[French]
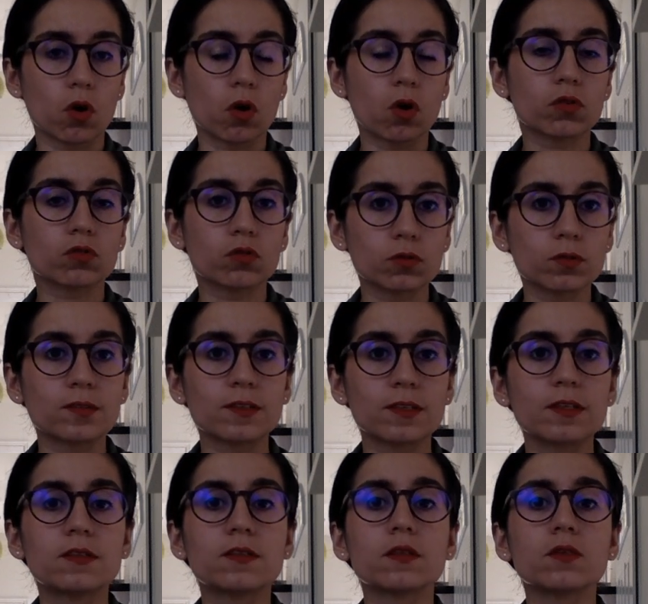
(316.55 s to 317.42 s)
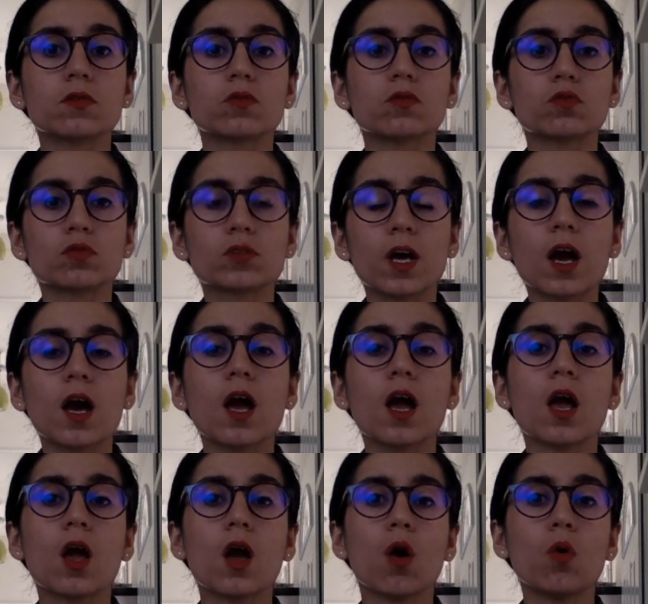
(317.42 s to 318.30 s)
en société en tout cas
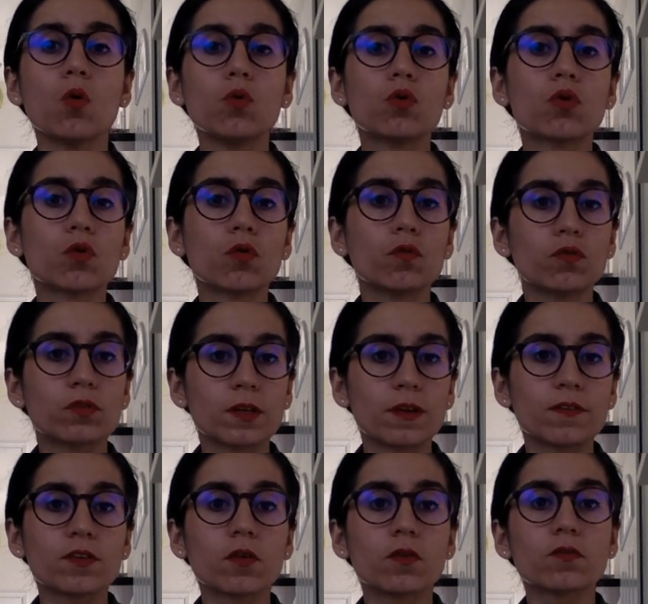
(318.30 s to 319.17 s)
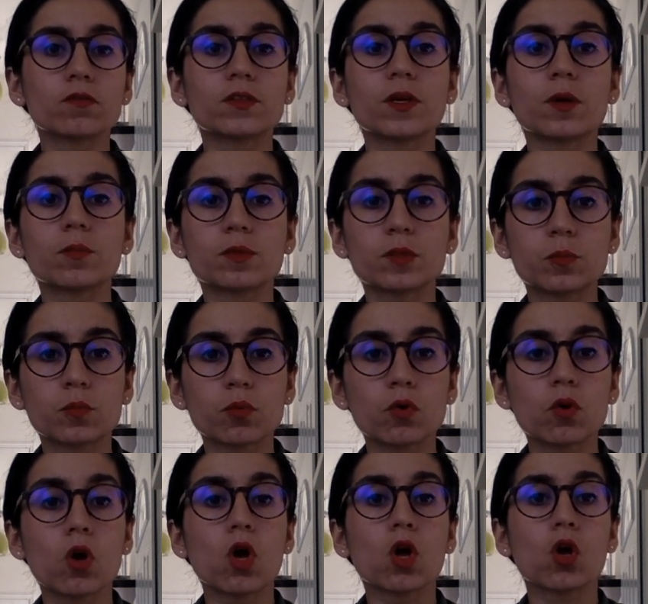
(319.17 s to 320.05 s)
ou que vous avez envie un petit
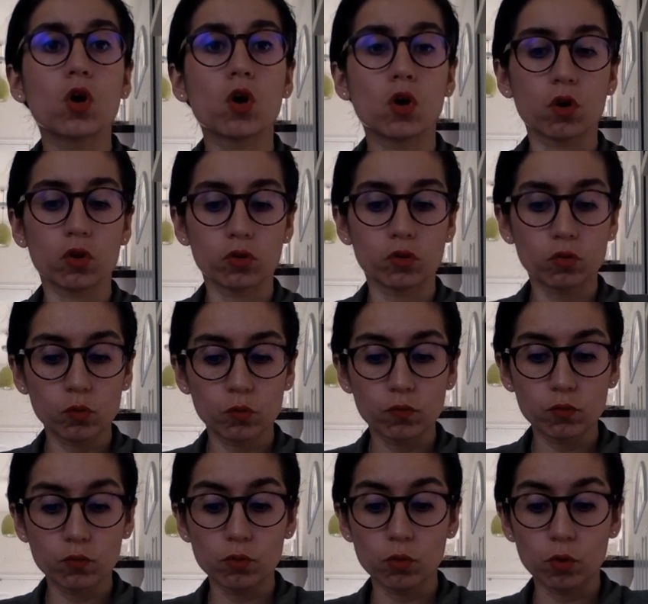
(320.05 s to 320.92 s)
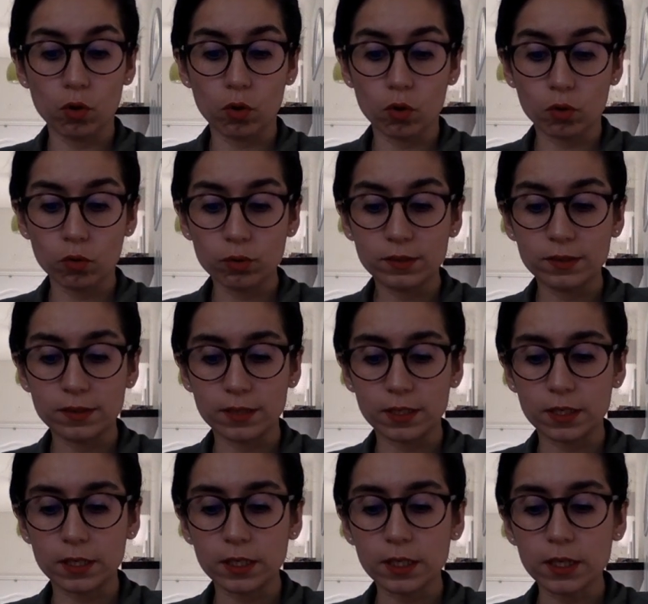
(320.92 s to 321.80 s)
peu euh, de vous
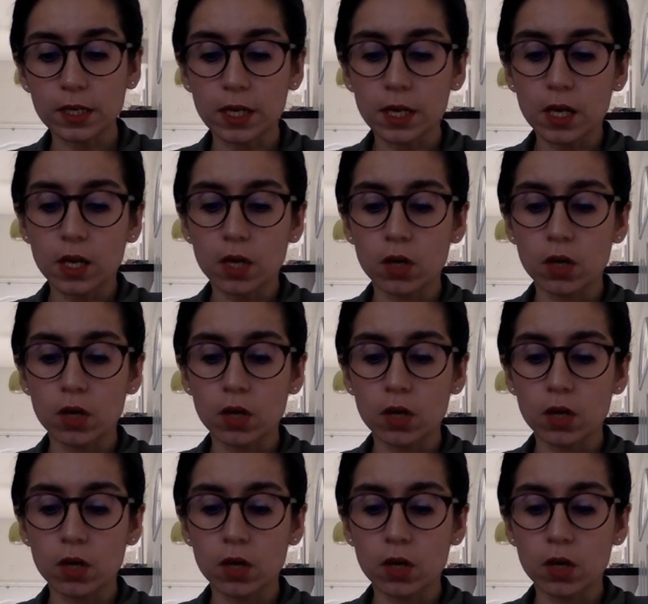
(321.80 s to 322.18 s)
retirer.